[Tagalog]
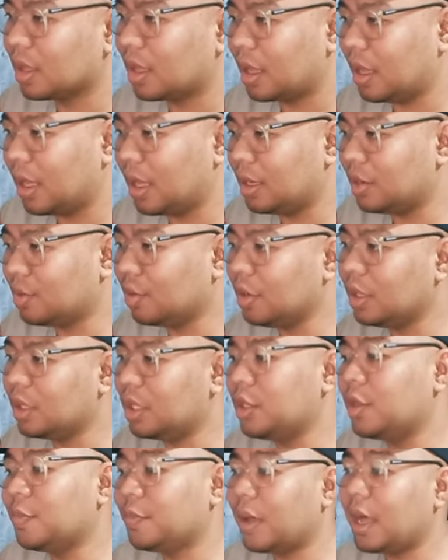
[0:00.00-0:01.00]
Ayan, kung hindi
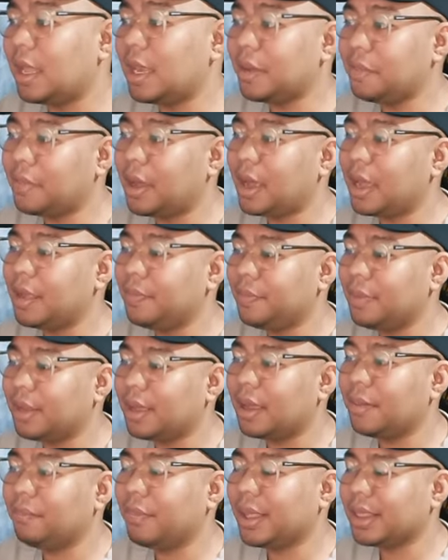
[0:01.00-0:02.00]
nyo pa alam mga
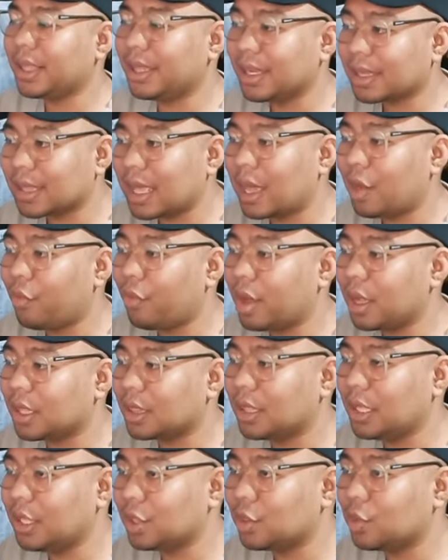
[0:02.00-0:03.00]
ibigan, may tinatawag
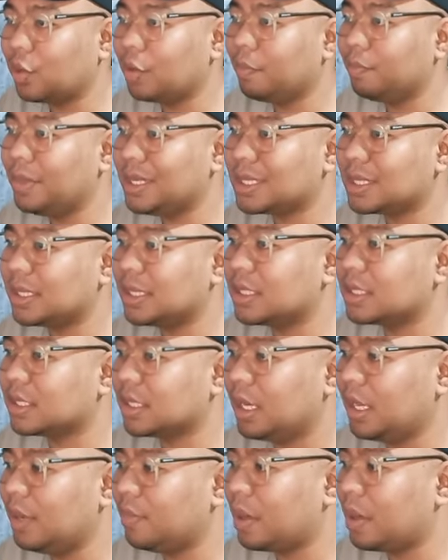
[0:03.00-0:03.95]
ditong business skill.